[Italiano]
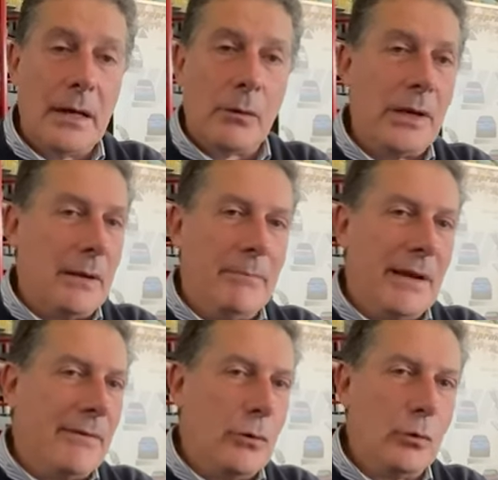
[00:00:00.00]
Quindi mi è
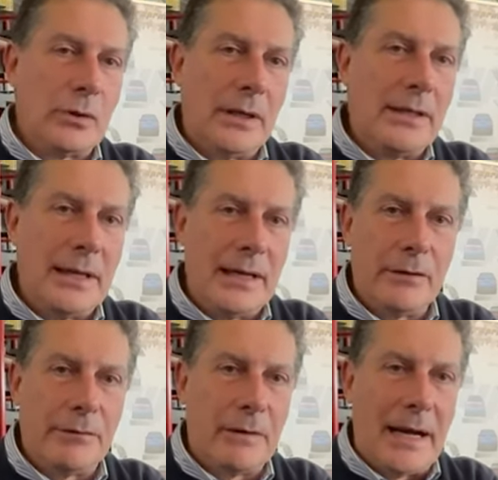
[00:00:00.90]
venuta l'idea di
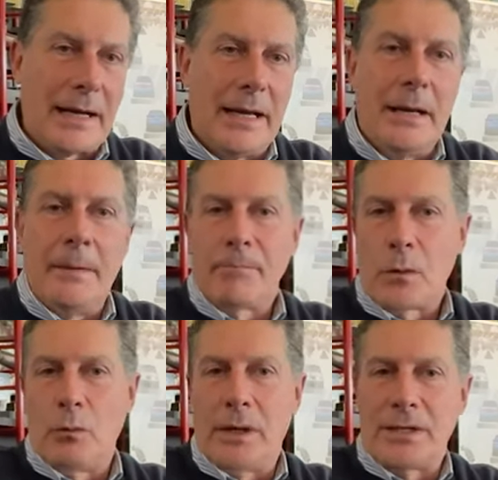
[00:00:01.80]
fare
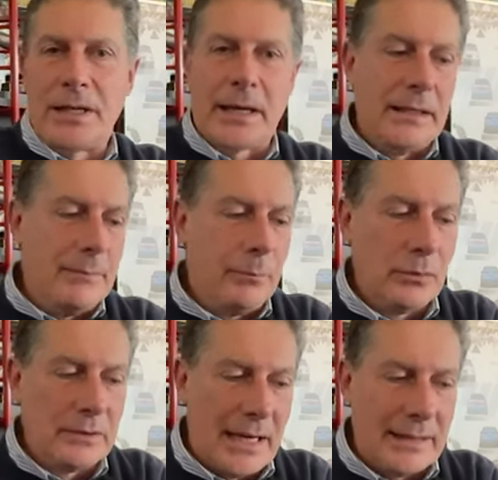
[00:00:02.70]
una serie di
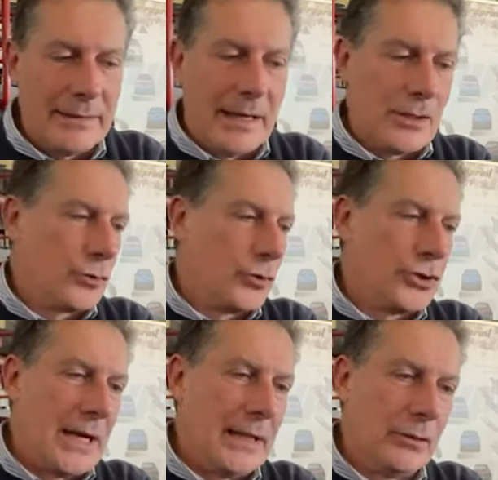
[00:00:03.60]
puntate
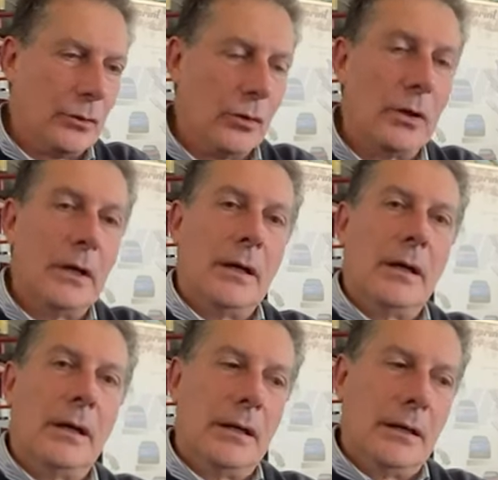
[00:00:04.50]
associando
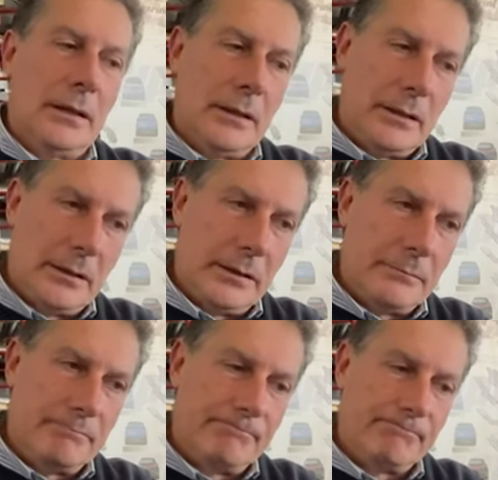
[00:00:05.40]

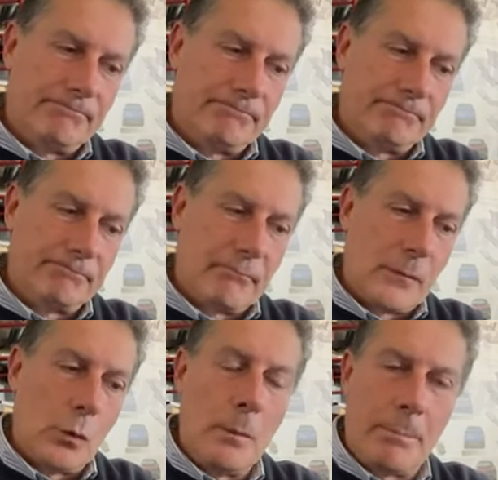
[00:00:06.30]
ehm,
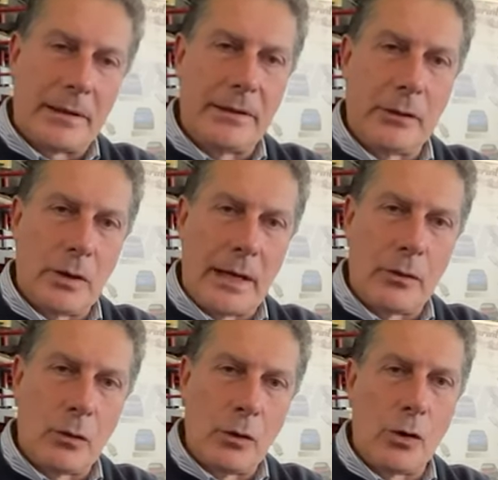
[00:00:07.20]
un particolare
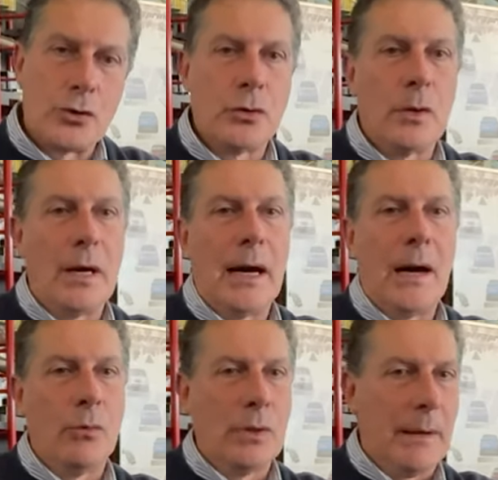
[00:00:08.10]
orologio
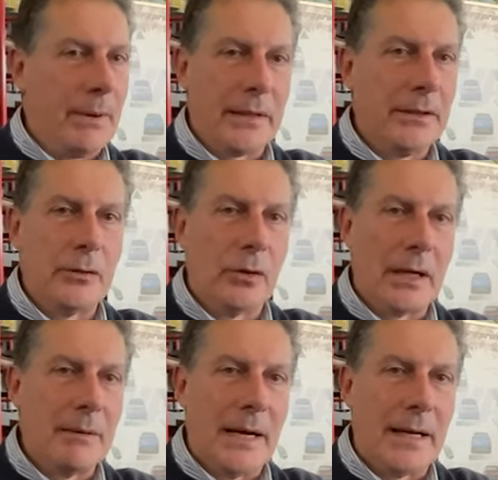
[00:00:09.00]
a una
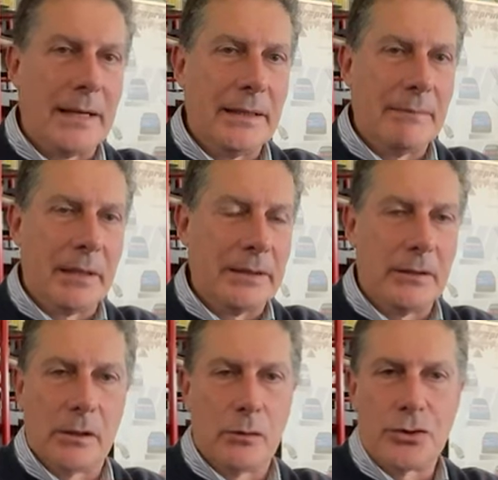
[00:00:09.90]
particolare macchina,
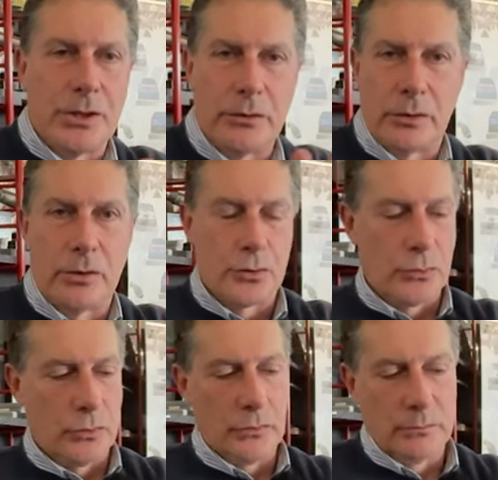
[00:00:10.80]
partendo dal concetto che io
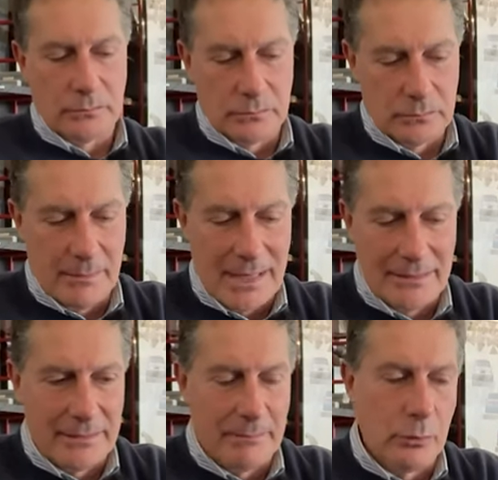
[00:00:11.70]
sono un
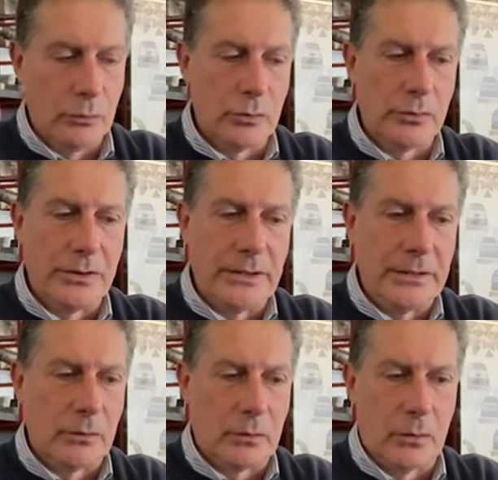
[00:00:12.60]
amante appunto di
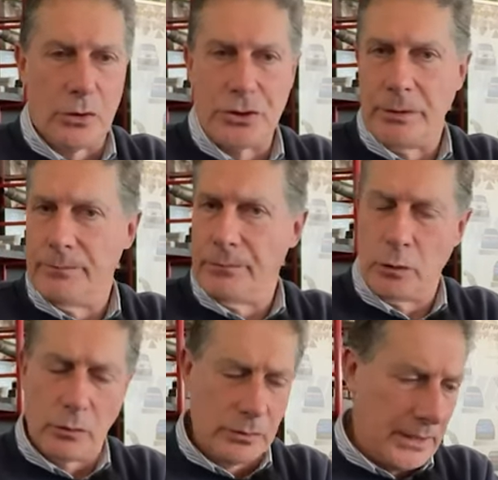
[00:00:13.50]
orologi
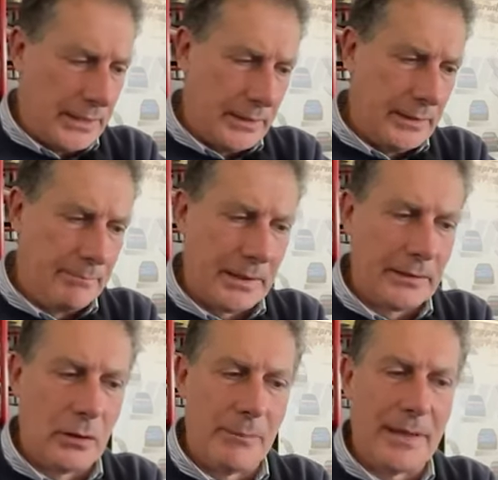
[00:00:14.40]
non eh,
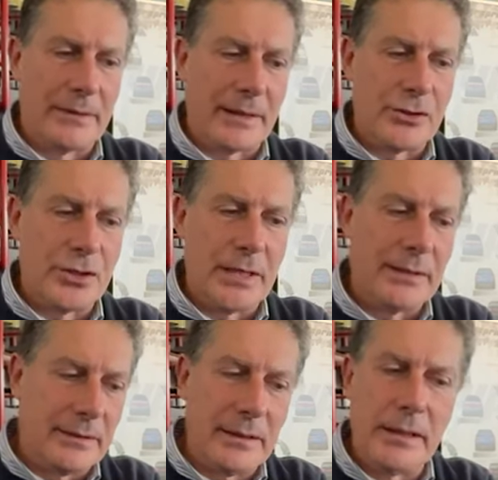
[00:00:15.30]
particolarmente
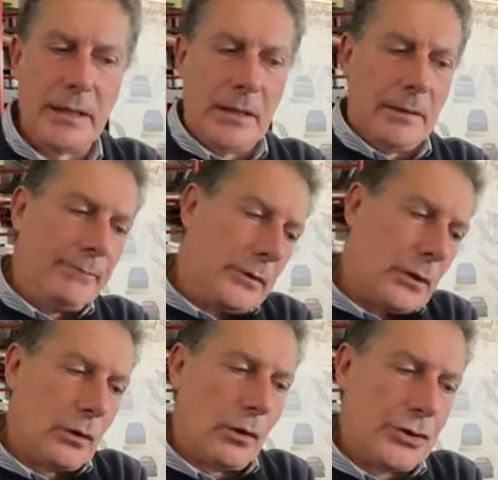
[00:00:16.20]
recenti, di
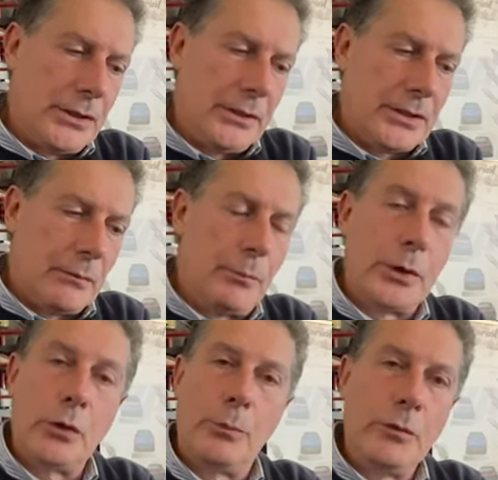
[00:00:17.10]
orologi diciamo un
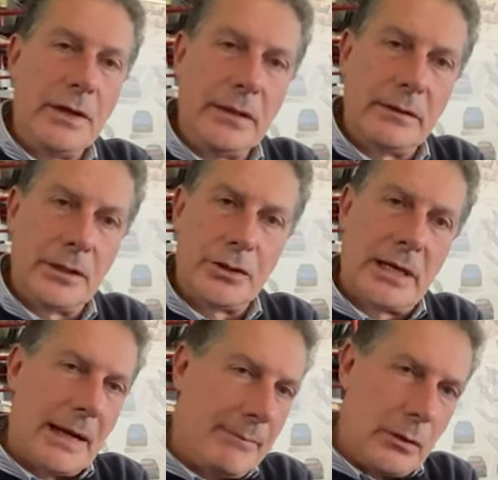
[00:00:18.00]
pochino più vintage
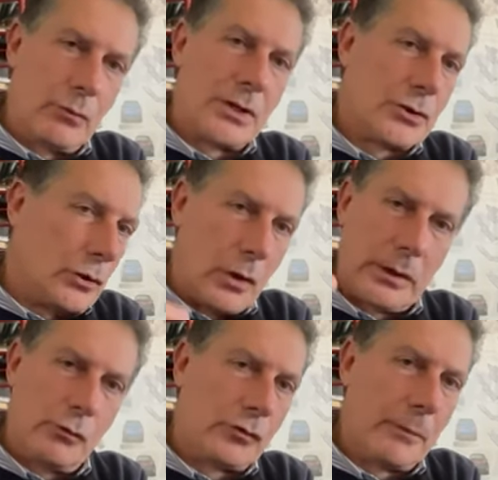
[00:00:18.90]
che abbiano una
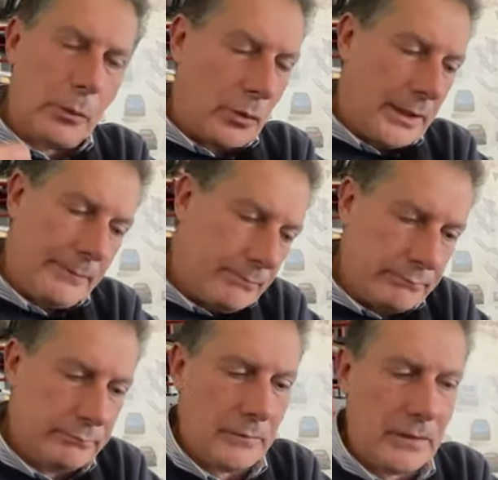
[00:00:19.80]
storia, un sapore
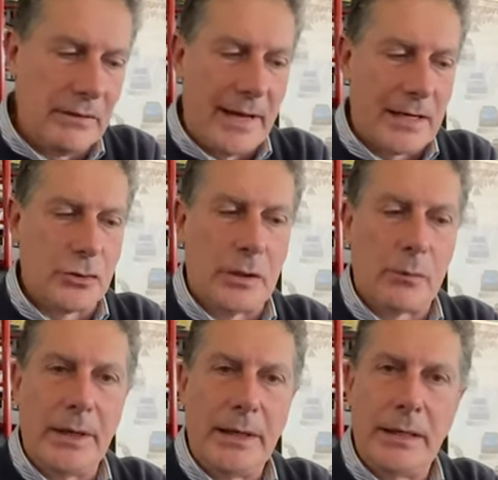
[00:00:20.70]
mh, mm, diverso da
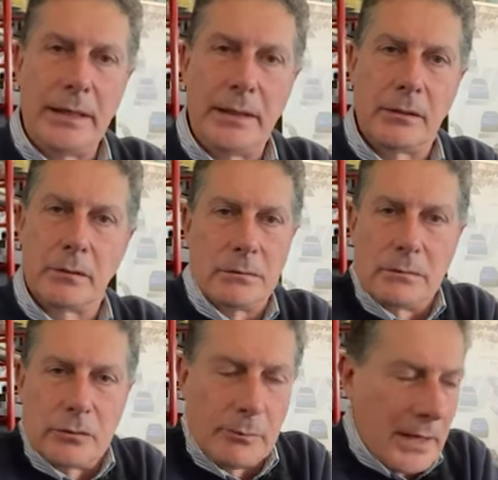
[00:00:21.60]
quelli
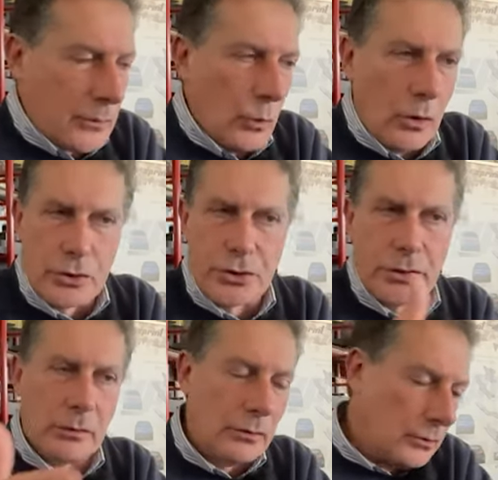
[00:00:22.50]
smartwatch
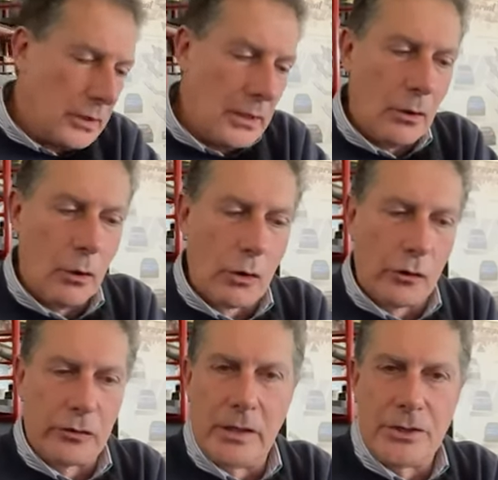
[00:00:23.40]
o, o,
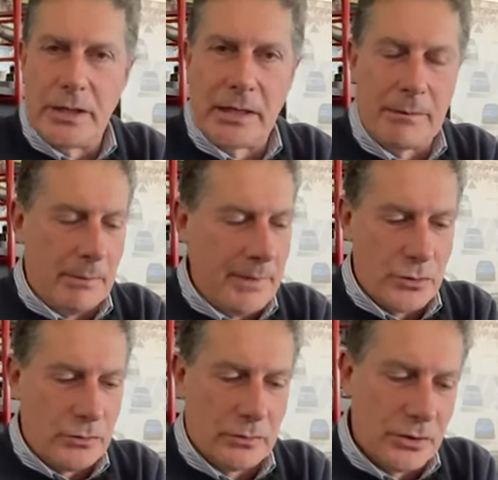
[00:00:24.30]
cose del genere che per me
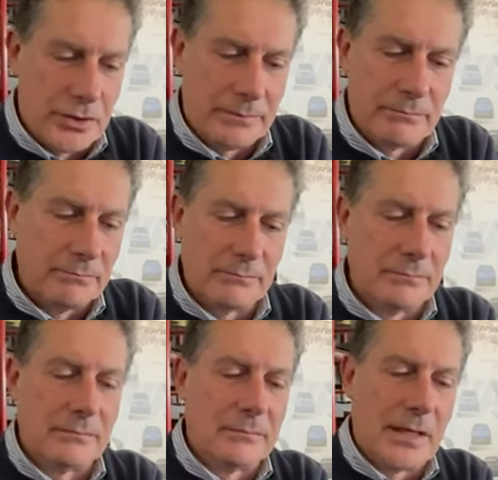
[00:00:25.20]
sono cose mh, mm,
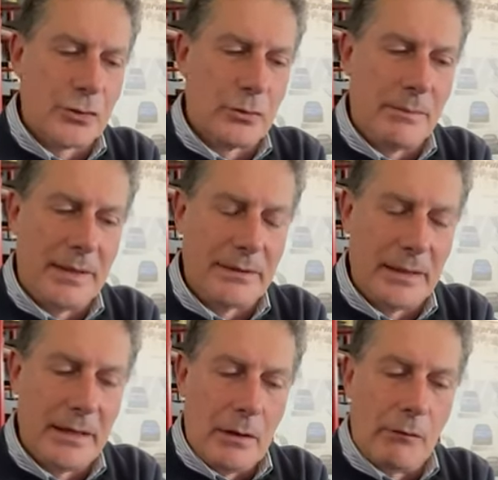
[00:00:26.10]

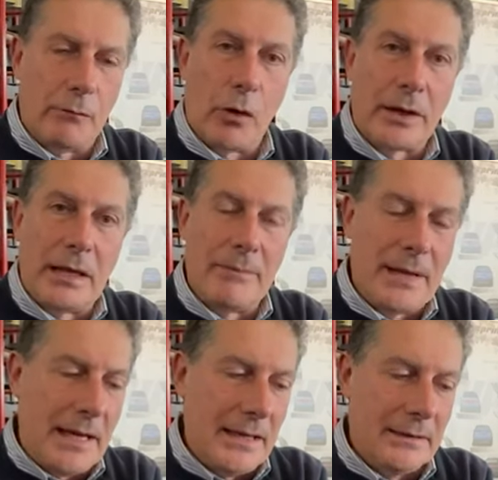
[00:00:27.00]
assolutamente fuori dai
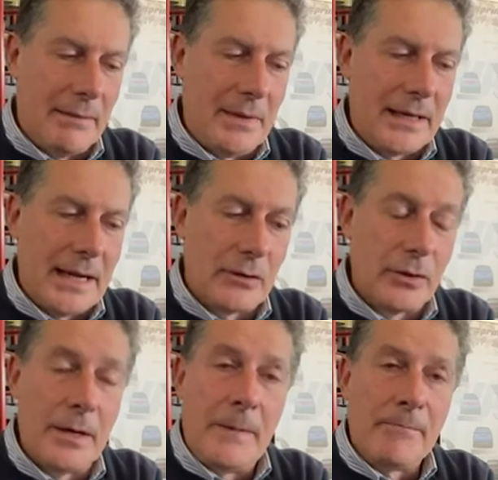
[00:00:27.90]
miei, dai miei canoni.